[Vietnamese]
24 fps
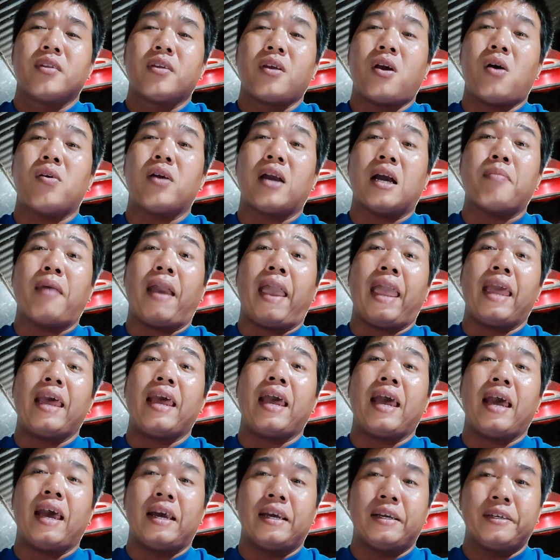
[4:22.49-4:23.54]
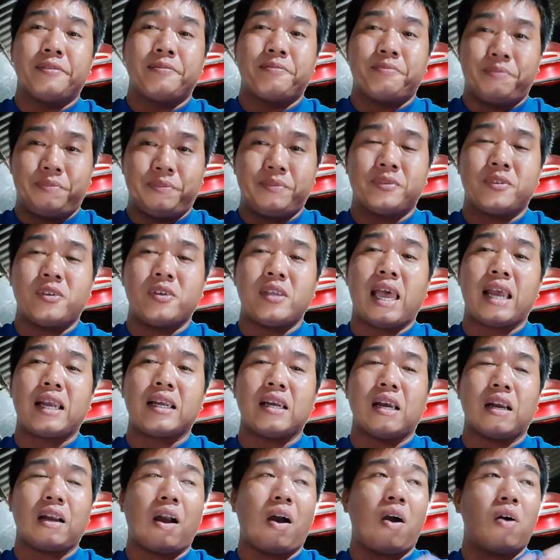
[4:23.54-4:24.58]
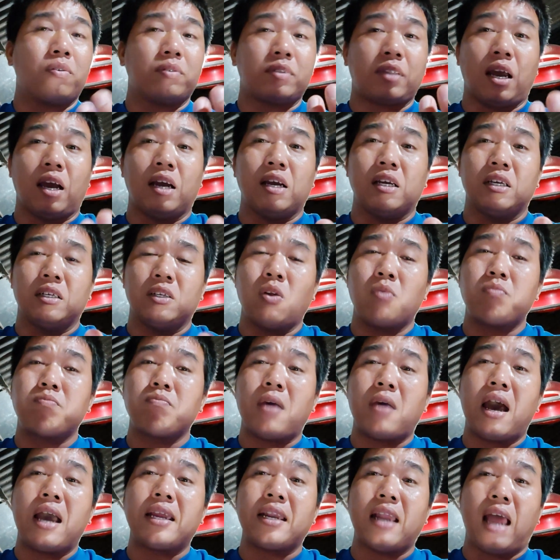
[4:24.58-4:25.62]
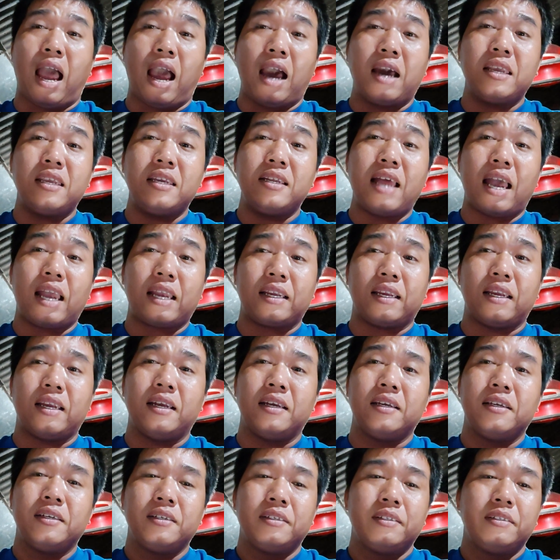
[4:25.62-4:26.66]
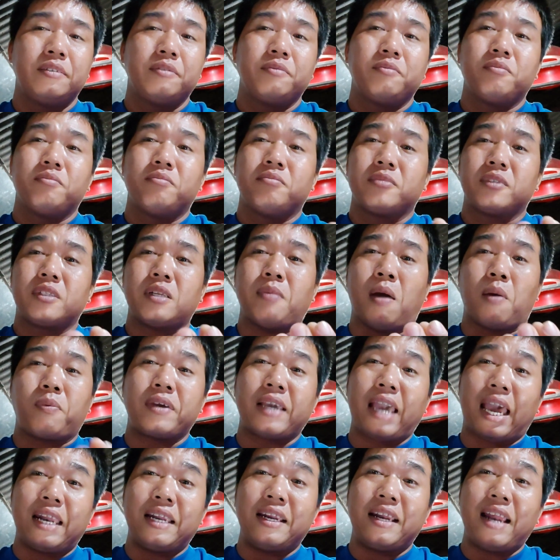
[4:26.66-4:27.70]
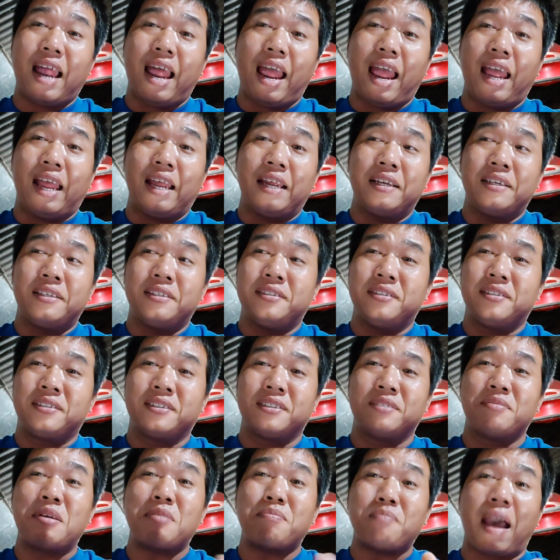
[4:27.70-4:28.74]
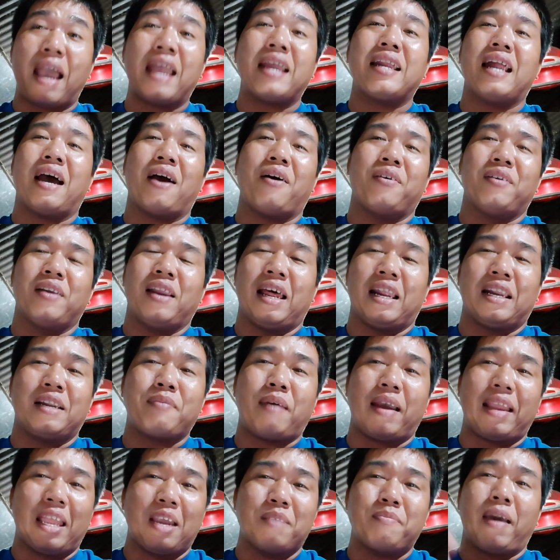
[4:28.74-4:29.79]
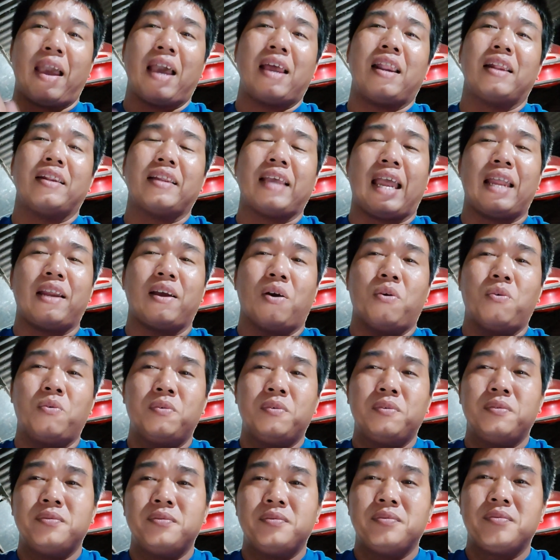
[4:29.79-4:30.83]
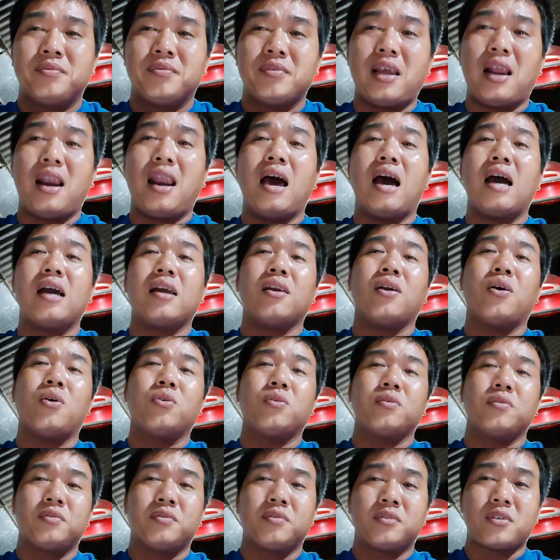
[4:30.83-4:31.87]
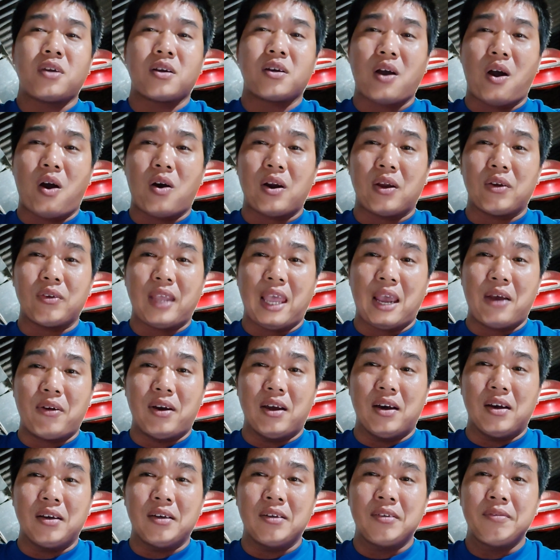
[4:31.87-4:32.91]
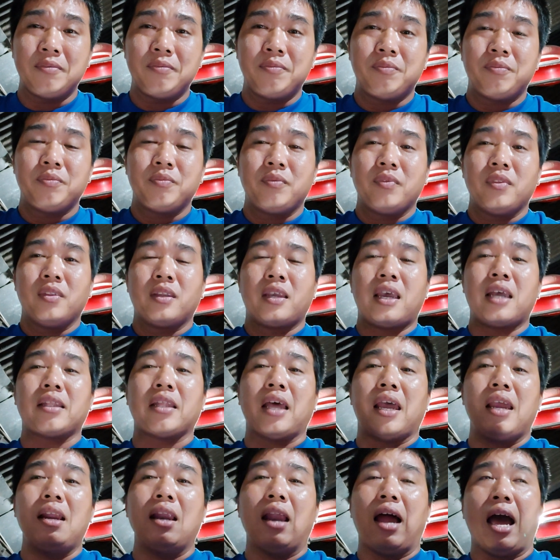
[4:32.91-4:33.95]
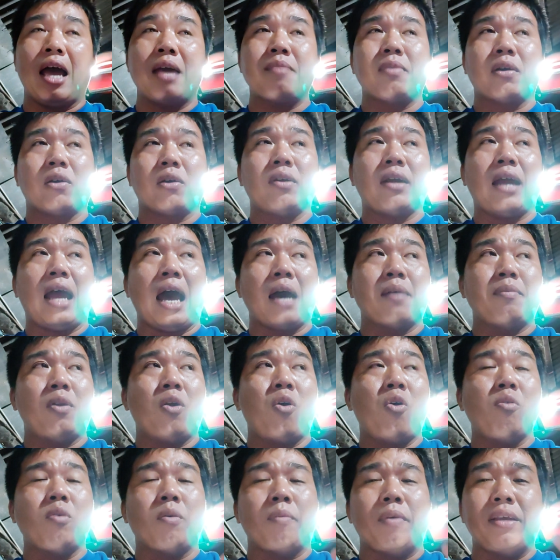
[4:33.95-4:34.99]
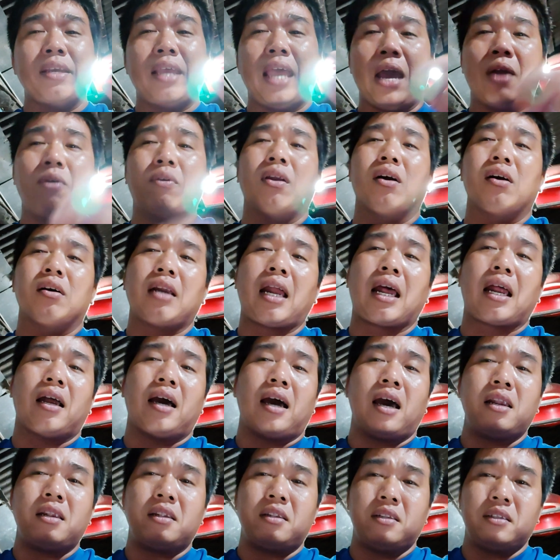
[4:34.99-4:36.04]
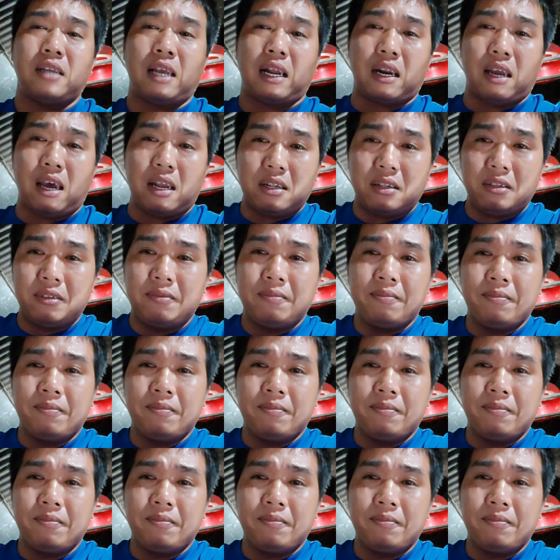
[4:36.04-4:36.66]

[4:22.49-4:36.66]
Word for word: con gà mẹ ha nó dắt nhà con từ lúc mới nở dưới đất nha nó mọc cái cánh ra biết bay đầu là nó bay theo mẹ lên cây ngủ cái lớn luôn có con nào dẻo lường cái tỷ lệ mà con gà mình nuôi mà bị dẻo lường rất là ít rất là ít